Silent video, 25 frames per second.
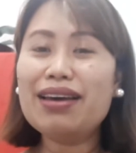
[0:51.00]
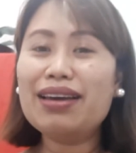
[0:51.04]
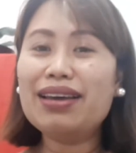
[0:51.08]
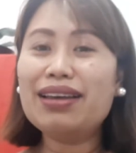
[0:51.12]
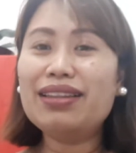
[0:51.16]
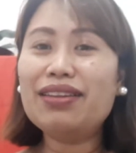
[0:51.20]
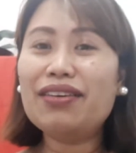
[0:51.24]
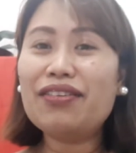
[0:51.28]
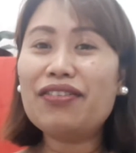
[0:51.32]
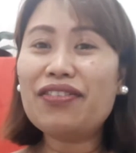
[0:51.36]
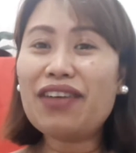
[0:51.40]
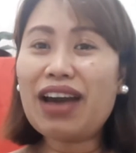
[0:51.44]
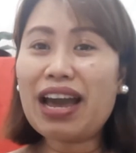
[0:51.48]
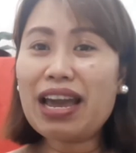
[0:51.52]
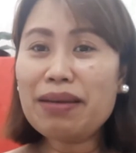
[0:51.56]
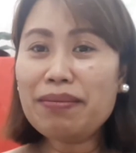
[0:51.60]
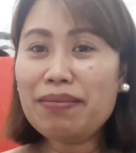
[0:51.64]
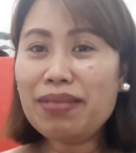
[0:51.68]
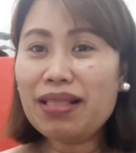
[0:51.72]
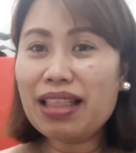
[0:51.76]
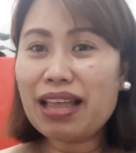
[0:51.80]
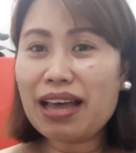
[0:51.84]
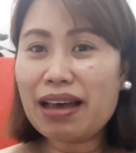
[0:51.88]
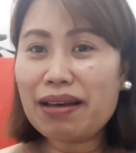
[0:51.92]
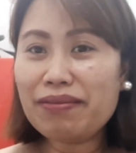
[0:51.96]
The five
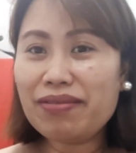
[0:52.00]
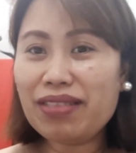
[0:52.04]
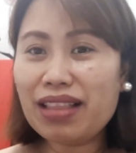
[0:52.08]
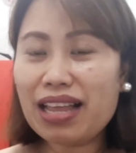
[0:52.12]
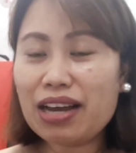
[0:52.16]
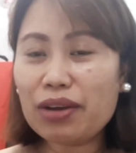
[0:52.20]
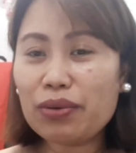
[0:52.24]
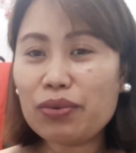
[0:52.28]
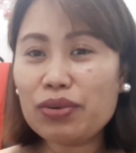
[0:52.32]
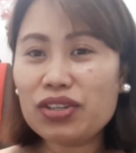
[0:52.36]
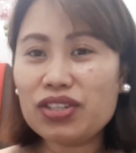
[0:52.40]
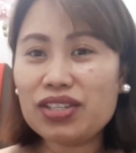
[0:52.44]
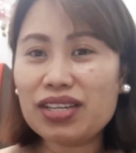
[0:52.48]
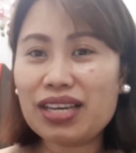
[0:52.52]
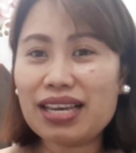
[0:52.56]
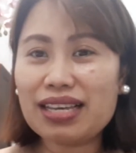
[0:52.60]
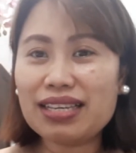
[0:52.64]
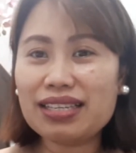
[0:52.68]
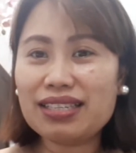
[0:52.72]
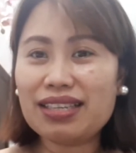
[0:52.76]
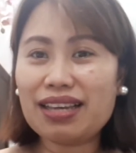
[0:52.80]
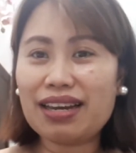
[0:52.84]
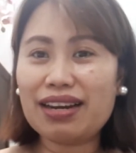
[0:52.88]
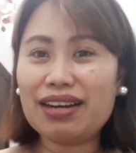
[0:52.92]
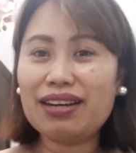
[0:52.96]
love
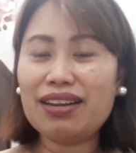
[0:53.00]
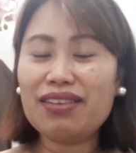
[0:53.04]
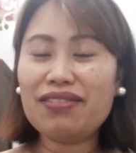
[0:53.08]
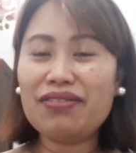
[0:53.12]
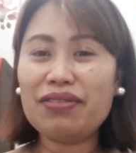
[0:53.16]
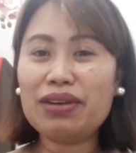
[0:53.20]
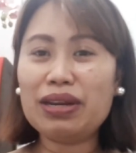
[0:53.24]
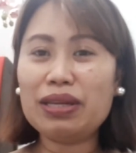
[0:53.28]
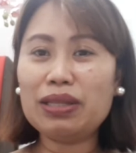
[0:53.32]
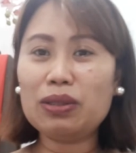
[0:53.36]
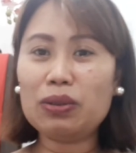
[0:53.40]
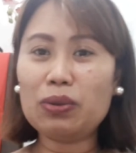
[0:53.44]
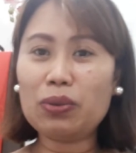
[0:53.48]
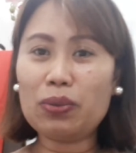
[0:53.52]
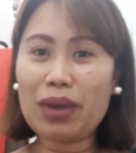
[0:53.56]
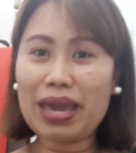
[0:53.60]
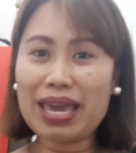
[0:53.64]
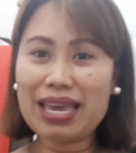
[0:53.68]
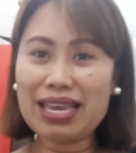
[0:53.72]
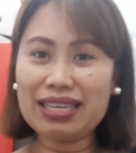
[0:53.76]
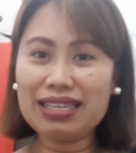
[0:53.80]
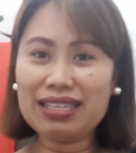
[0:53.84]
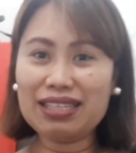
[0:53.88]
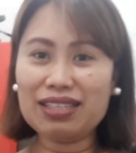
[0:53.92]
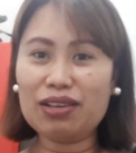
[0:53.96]
languages are different
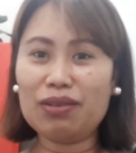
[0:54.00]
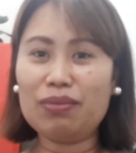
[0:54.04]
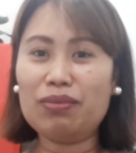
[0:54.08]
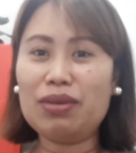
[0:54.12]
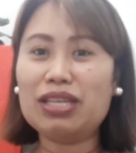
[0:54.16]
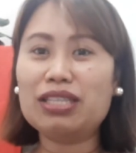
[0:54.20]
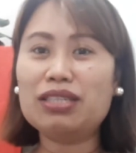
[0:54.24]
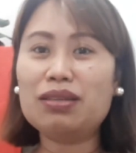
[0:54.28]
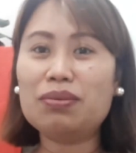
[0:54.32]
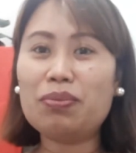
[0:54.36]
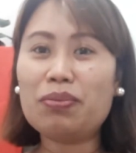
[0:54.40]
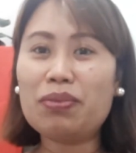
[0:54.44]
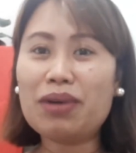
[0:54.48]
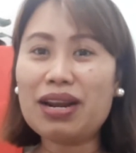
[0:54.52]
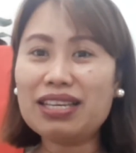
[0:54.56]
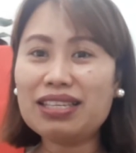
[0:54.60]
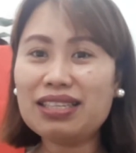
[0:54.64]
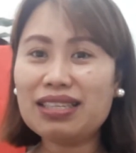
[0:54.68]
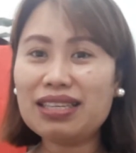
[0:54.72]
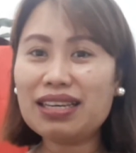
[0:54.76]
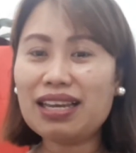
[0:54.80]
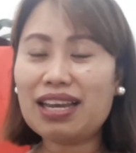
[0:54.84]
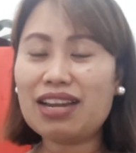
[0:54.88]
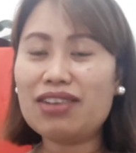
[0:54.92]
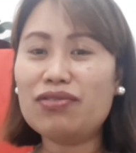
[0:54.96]
ways of
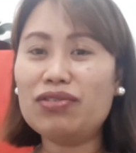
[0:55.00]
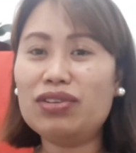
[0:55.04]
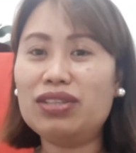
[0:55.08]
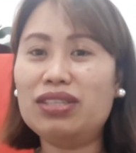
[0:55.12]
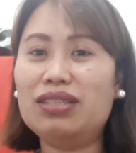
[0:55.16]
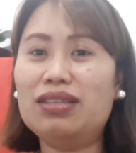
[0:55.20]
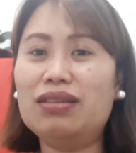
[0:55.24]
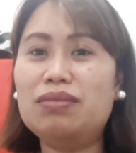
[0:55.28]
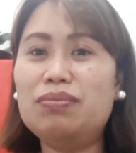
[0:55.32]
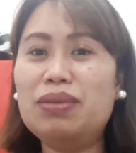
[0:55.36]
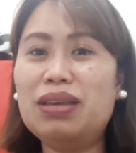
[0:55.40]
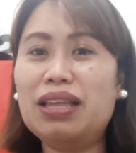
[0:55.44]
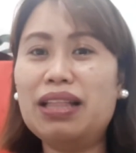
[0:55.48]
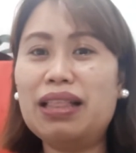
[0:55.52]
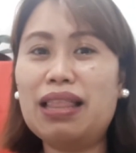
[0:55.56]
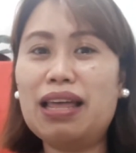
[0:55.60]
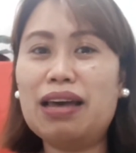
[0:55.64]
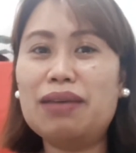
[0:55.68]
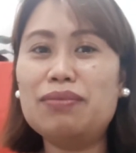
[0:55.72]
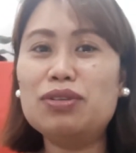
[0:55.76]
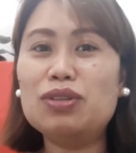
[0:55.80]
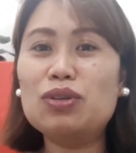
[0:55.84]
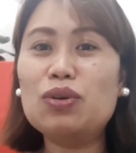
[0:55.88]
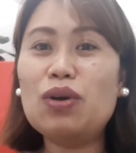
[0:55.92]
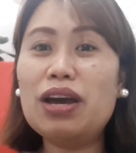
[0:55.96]
expressing and receiving
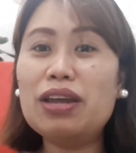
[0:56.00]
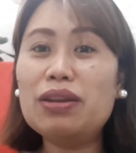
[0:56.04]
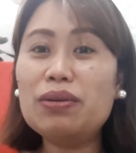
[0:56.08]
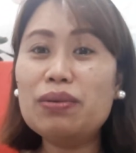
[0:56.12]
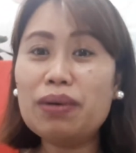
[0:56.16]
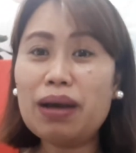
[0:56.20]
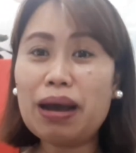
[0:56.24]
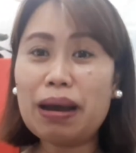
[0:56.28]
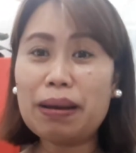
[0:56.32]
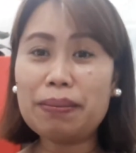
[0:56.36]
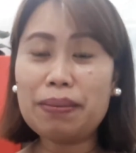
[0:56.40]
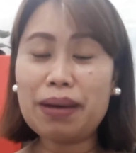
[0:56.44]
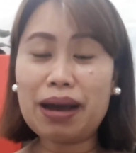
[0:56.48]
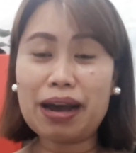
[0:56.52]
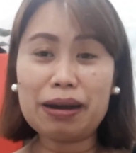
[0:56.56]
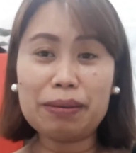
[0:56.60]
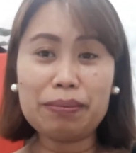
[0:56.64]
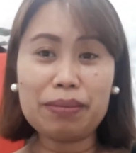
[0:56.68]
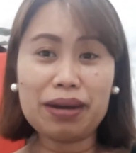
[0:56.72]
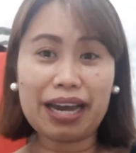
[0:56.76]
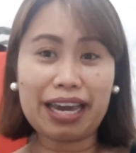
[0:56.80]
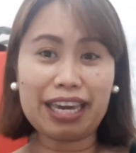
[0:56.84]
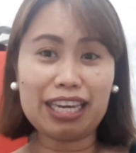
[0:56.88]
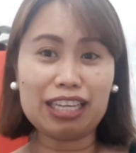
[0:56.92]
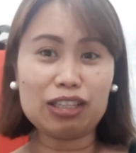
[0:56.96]
love. So, ano nga ba ang
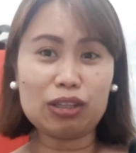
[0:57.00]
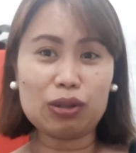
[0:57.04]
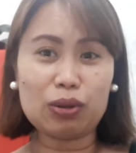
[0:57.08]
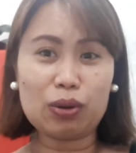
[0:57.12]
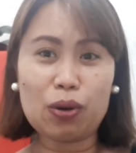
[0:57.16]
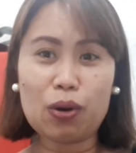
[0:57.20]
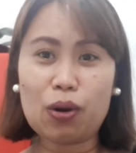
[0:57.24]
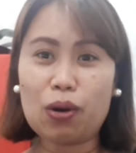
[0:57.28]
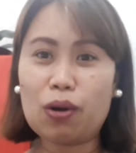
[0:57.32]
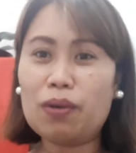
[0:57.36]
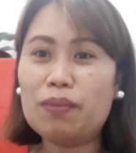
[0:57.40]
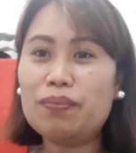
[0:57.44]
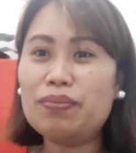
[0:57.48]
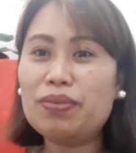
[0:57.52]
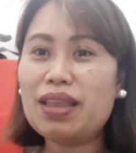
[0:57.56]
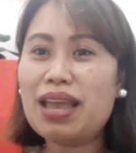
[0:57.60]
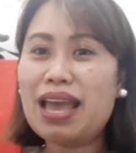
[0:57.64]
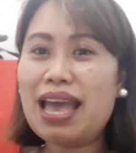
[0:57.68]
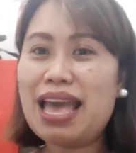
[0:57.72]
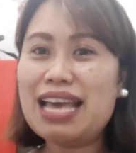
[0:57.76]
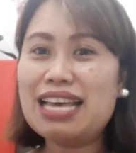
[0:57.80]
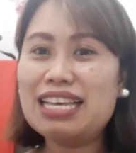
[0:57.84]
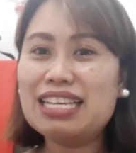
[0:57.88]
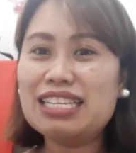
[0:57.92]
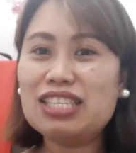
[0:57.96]
mga ito?
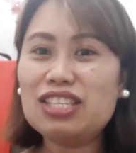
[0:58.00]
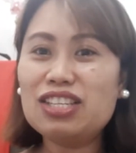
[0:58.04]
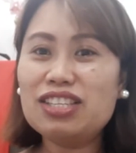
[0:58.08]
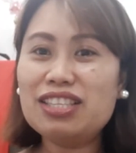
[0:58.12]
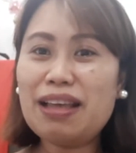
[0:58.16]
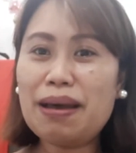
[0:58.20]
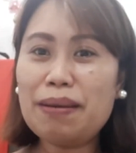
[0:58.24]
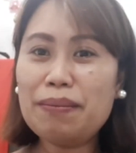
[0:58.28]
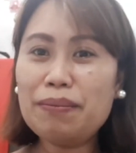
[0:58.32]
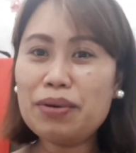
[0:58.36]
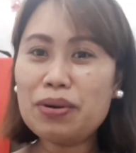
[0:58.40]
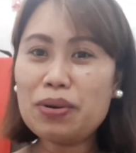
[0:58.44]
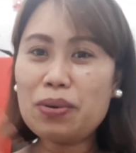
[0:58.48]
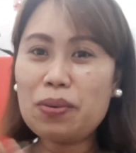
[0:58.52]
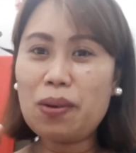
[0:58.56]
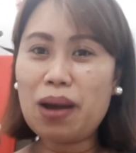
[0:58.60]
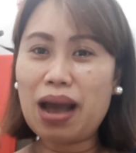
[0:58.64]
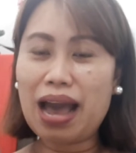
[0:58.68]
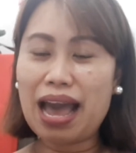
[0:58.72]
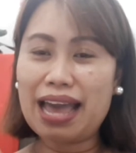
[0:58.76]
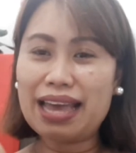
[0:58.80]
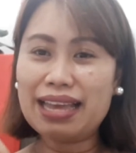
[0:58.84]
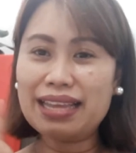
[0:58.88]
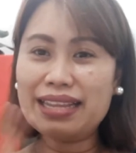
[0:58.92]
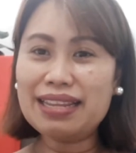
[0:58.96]
So, number
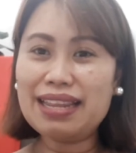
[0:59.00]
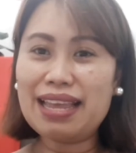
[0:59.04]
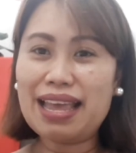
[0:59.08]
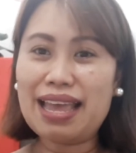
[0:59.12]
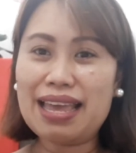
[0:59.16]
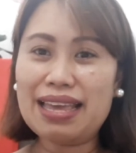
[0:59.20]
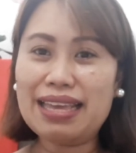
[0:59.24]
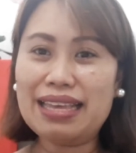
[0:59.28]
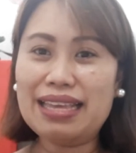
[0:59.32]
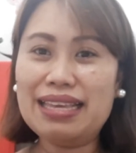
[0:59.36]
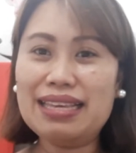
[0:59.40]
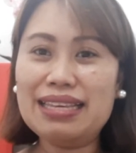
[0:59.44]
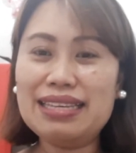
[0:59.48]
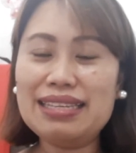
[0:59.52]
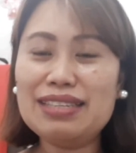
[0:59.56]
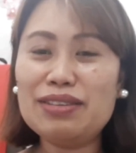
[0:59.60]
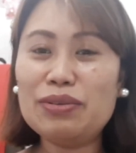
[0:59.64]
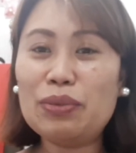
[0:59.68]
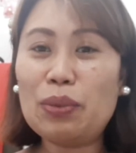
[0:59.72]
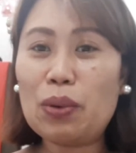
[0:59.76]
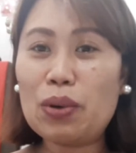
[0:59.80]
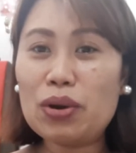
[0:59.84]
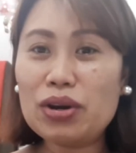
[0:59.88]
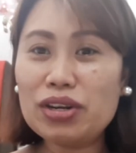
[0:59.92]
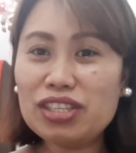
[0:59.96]
one is
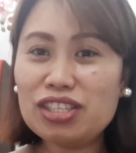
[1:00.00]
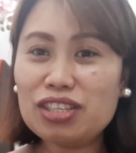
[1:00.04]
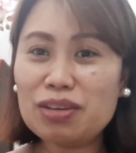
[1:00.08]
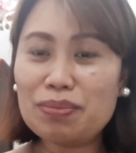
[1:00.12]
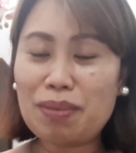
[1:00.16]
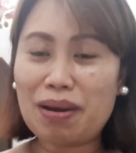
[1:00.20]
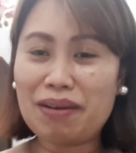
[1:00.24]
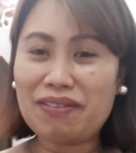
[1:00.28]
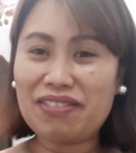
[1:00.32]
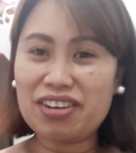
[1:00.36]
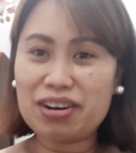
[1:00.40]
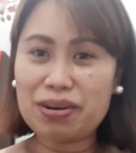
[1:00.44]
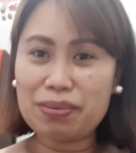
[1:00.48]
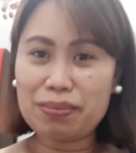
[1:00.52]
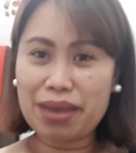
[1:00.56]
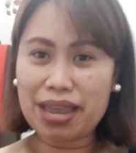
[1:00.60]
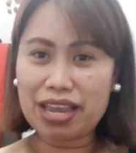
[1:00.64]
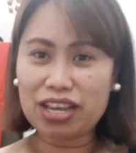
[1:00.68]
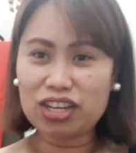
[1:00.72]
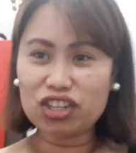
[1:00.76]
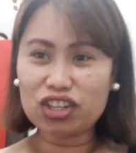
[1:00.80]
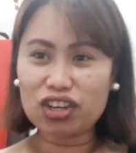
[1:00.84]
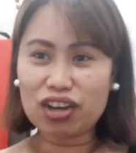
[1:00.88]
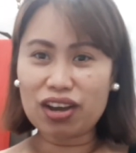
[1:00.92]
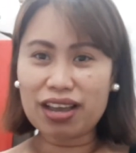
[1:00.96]
words of
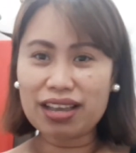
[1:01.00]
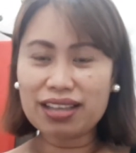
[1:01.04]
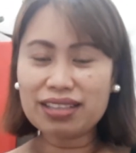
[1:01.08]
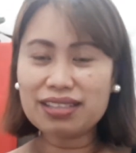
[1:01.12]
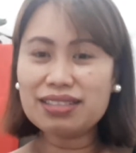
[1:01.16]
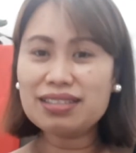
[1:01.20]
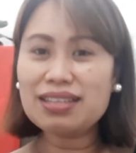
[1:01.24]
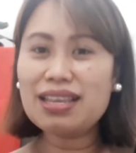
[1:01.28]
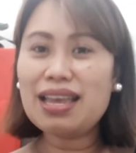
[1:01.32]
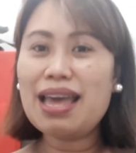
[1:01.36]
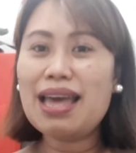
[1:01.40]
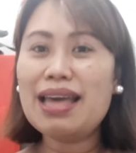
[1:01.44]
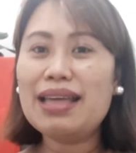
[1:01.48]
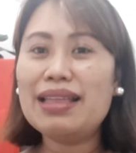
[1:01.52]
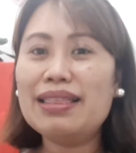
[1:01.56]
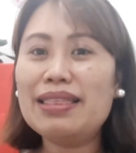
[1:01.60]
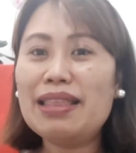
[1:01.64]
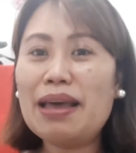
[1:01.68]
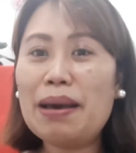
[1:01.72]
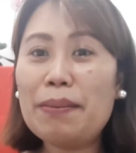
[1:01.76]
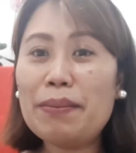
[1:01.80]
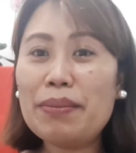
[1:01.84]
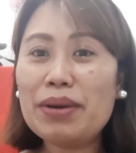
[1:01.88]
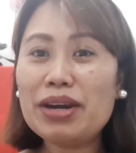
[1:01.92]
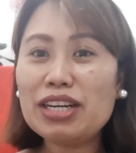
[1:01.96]
affirmation.
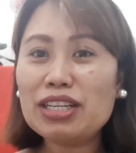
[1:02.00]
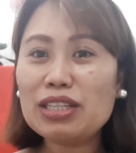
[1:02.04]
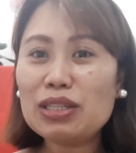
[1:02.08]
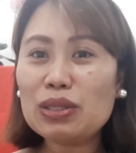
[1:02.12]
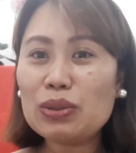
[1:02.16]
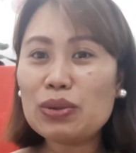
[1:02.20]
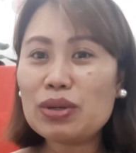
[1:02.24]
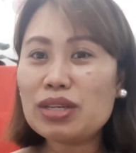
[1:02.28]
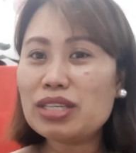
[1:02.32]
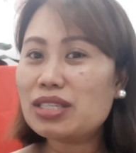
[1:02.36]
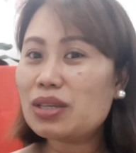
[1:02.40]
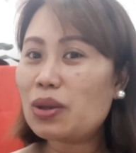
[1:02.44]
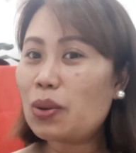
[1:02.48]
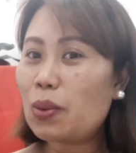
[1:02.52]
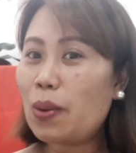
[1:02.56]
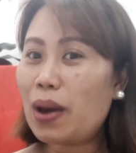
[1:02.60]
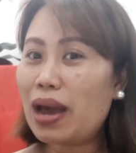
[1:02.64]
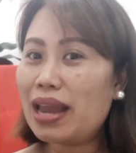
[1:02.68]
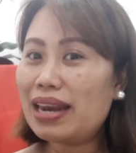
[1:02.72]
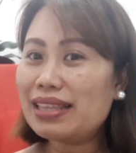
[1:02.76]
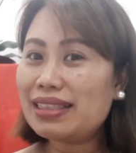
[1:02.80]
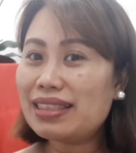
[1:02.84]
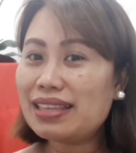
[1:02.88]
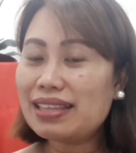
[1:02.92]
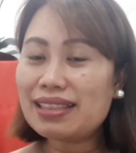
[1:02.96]
Number two is
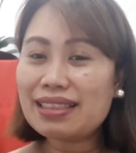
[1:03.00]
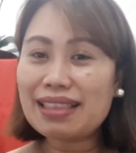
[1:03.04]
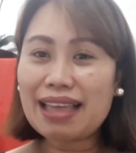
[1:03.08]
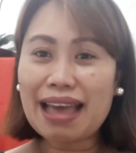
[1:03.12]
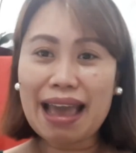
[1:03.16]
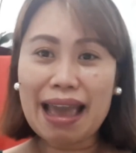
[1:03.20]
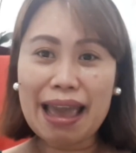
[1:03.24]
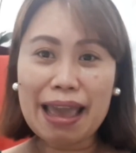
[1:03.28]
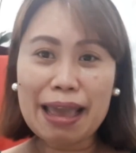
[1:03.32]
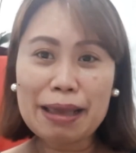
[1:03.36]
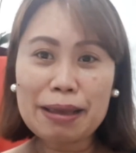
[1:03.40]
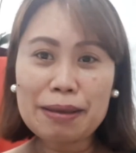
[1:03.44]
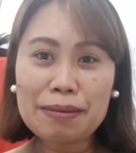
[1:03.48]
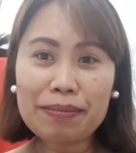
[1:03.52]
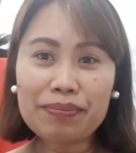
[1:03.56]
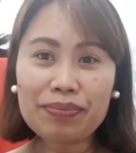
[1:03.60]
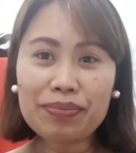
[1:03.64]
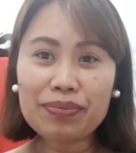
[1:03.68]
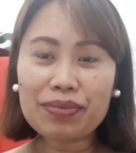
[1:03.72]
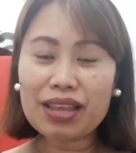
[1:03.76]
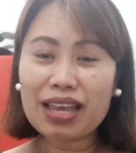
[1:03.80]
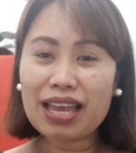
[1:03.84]
quality time.